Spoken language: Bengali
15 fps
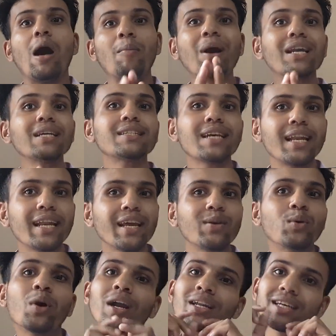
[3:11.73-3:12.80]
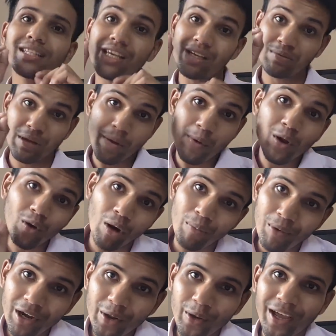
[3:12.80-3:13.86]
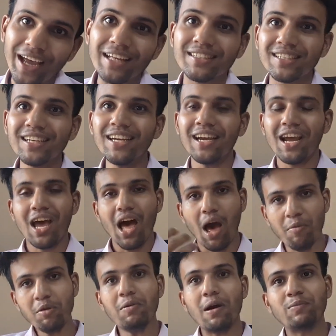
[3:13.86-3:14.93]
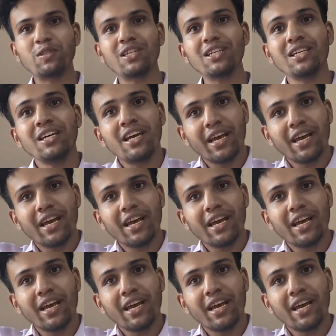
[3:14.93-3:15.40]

আমার চ্যানেলে ওয়ান কে সাবস্ক্রাইবারও কমপ্লিট হয়ে গেছে আমি ভাবছি